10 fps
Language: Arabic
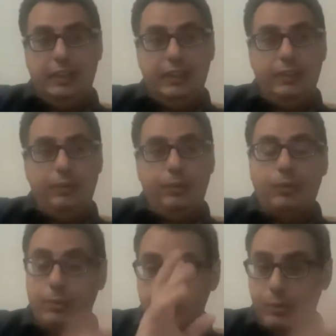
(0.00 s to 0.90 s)
انه
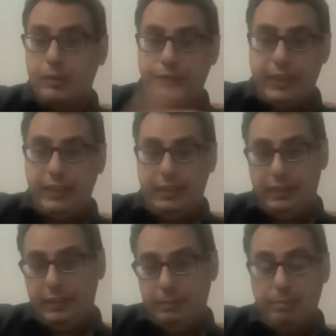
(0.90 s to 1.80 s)
جمهور
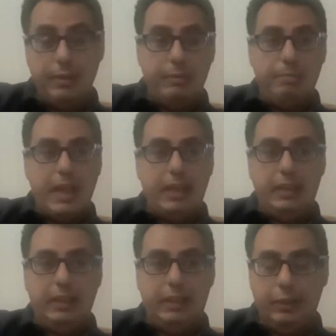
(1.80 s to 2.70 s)
فريد
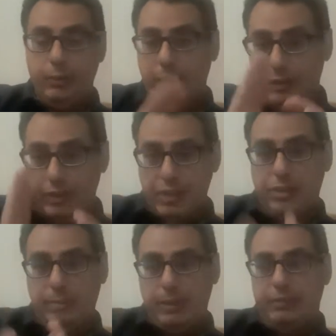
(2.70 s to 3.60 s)
بالمعنى انه
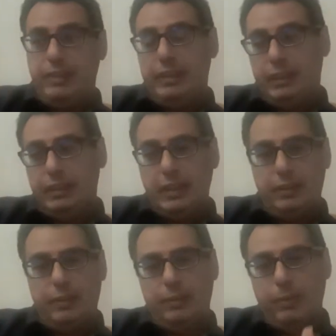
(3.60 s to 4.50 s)
ينتسب لفريد
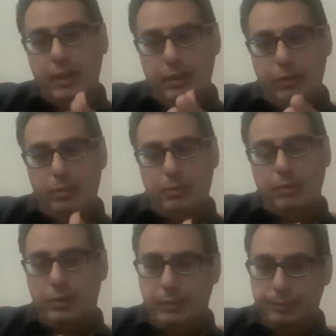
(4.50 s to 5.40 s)
لانه هو
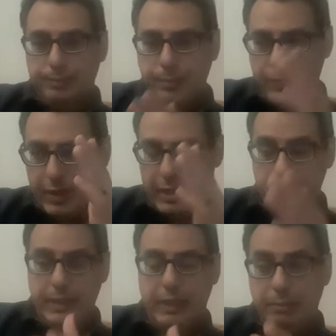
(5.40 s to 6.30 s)
جمهور اللي
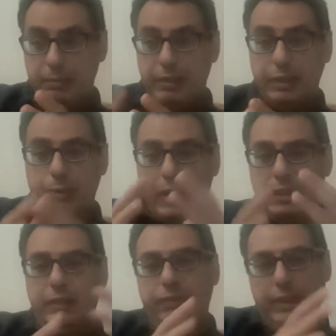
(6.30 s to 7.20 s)
بيحب فريد
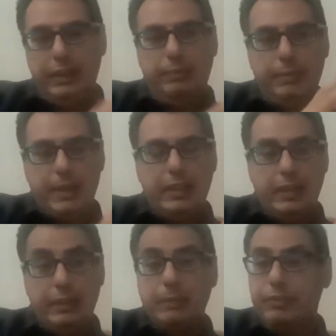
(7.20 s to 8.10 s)
وايضا فريد بمعنى
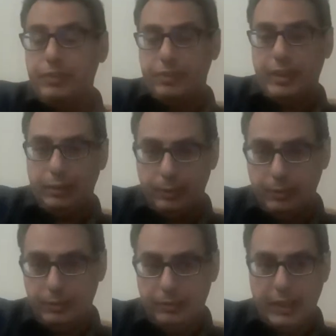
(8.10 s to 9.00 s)
ان مفيش زيه
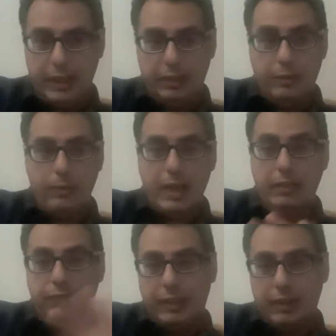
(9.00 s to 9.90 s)
يعني هو
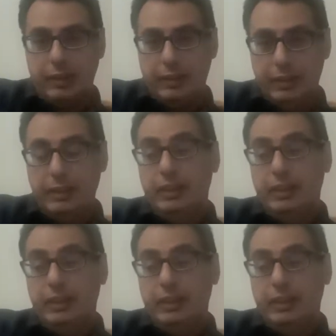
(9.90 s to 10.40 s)
الفرادة